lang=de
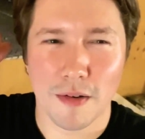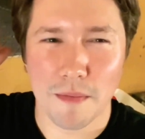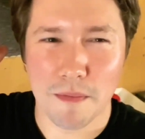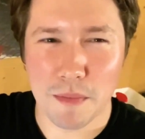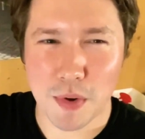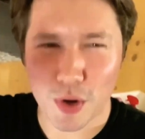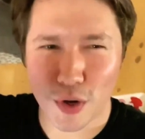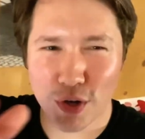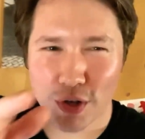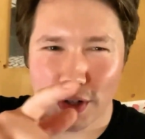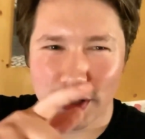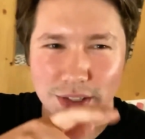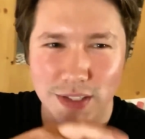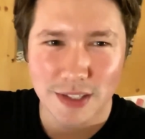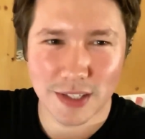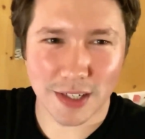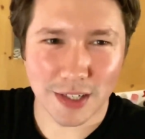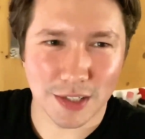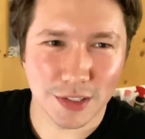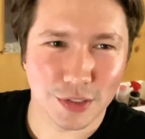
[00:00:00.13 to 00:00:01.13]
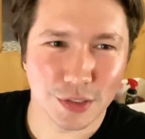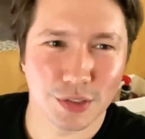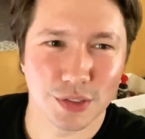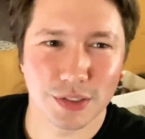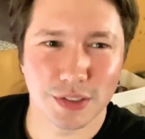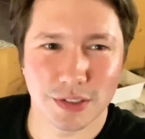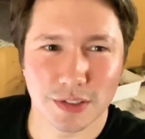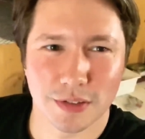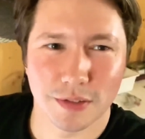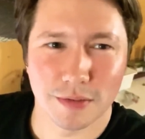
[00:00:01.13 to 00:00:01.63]
Moin
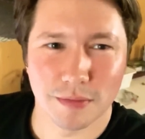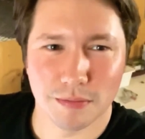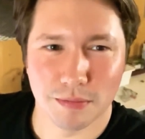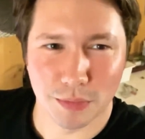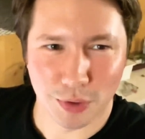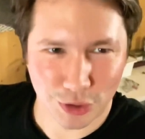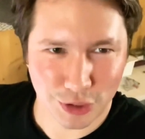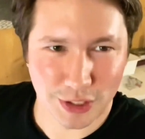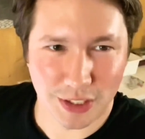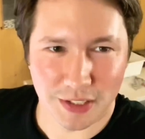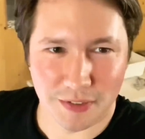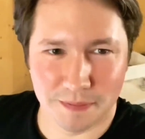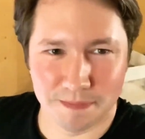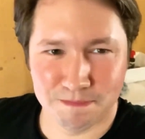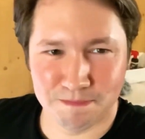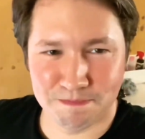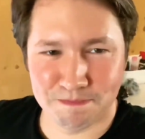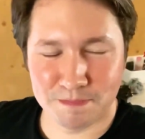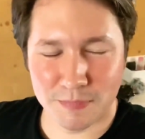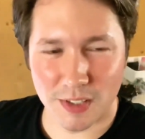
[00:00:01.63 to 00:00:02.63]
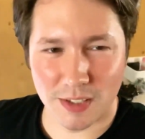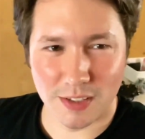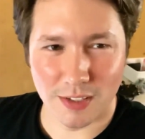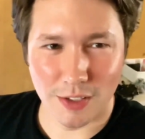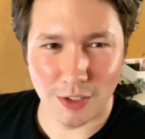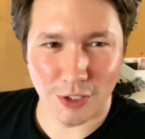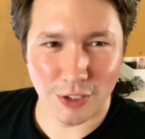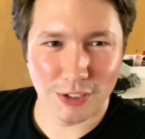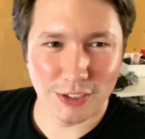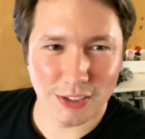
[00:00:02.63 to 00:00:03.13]
aus München.
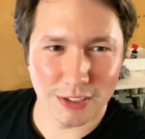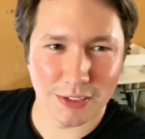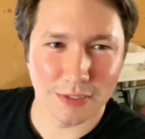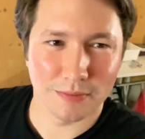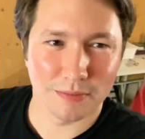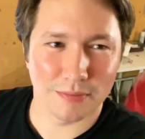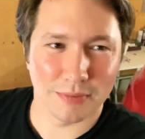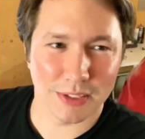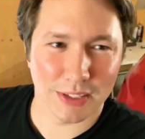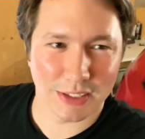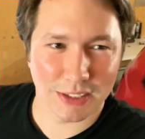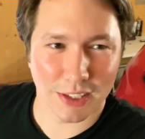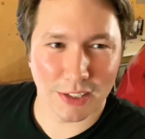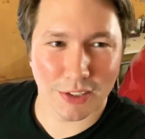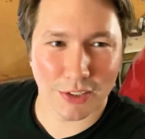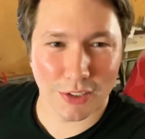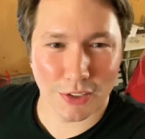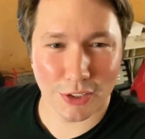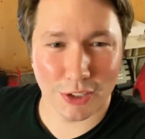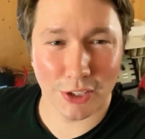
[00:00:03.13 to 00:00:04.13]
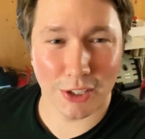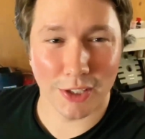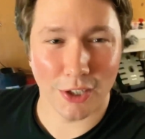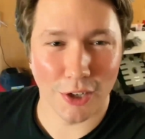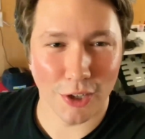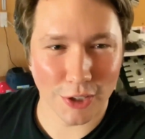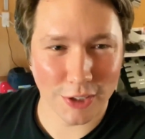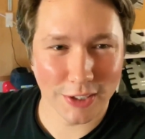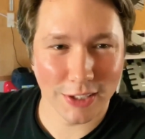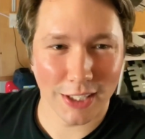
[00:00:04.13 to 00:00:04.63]
Leute, ich sage euch,
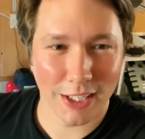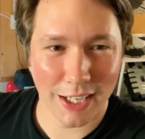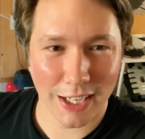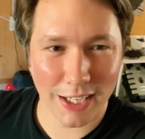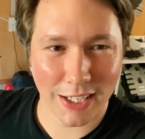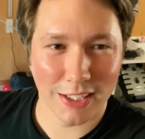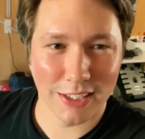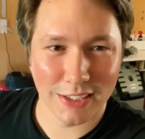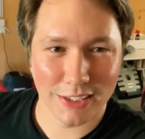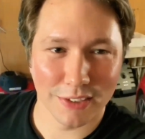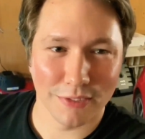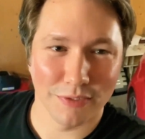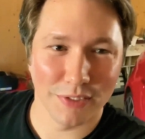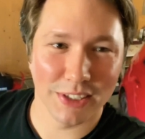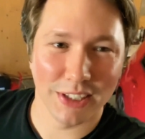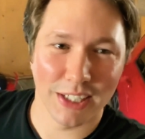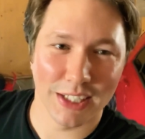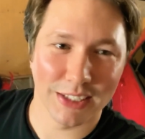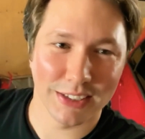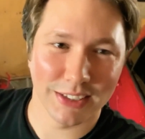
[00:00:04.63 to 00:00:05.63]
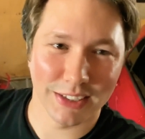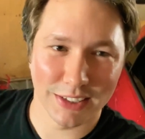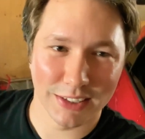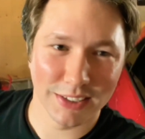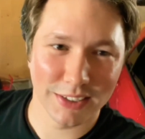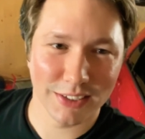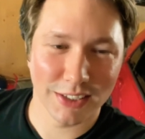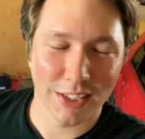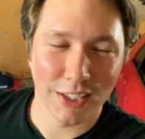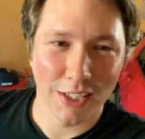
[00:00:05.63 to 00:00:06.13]
euch ehrlich, wie es
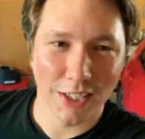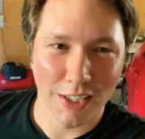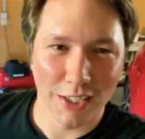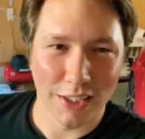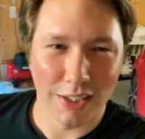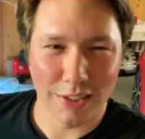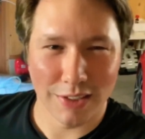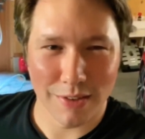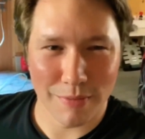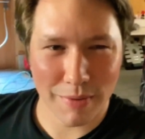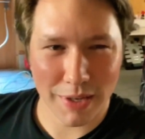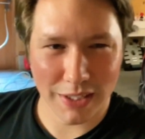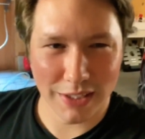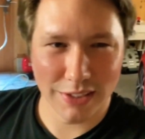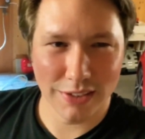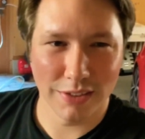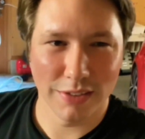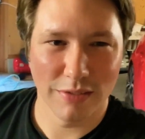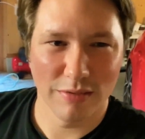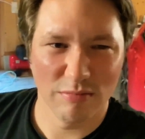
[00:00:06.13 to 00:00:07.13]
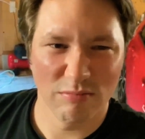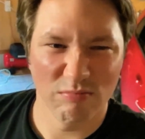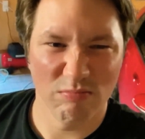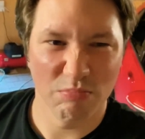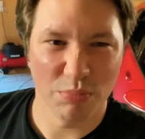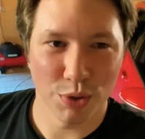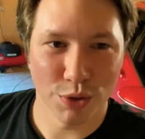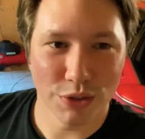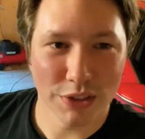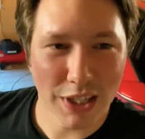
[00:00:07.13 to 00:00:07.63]
ist. Ich habe echt
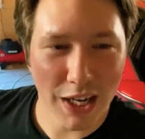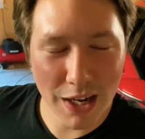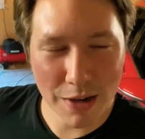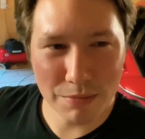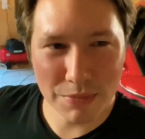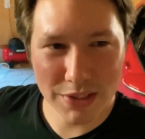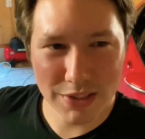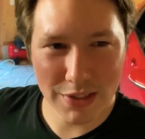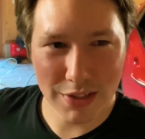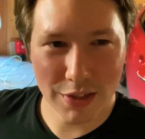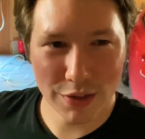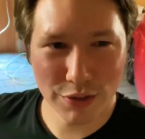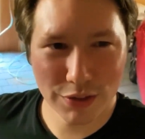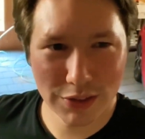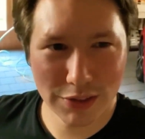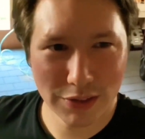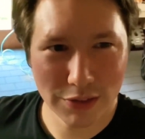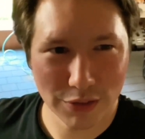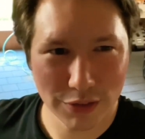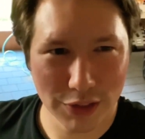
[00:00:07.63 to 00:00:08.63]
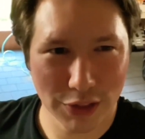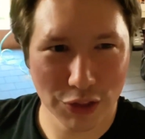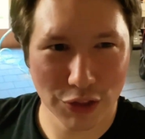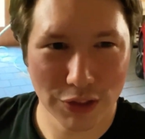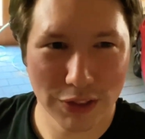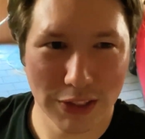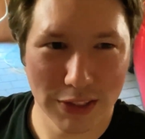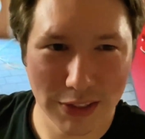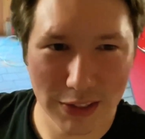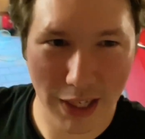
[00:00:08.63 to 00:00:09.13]
brutal miese Laune und das schon
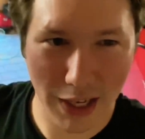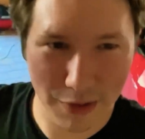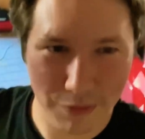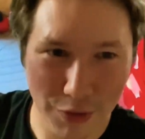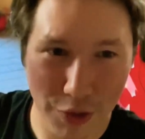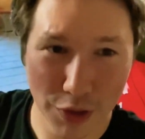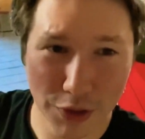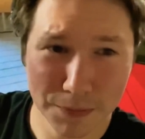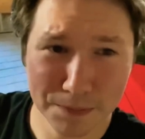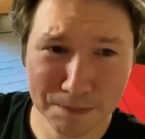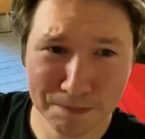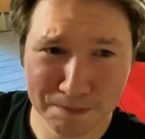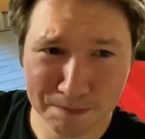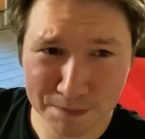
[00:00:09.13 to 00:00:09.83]
seit drei Wochen.